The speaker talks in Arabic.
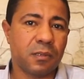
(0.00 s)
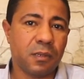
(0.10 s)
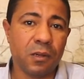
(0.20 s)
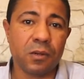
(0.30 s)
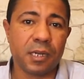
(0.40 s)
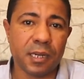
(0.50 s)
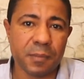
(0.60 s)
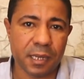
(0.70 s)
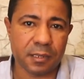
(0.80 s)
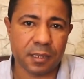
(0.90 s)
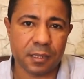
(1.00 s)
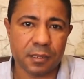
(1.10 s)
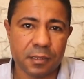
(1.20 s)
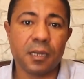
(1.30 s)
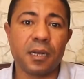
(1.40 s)
حكام العسكر
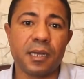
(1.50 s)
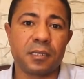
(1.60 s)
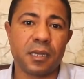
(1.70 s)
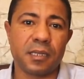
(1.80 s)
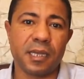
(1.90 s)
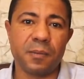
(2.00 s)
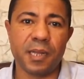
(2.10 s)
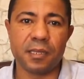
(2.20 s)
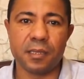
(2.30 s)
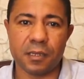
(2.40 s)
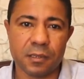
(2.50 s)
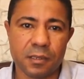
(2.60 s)
العسكر ديال بلادنا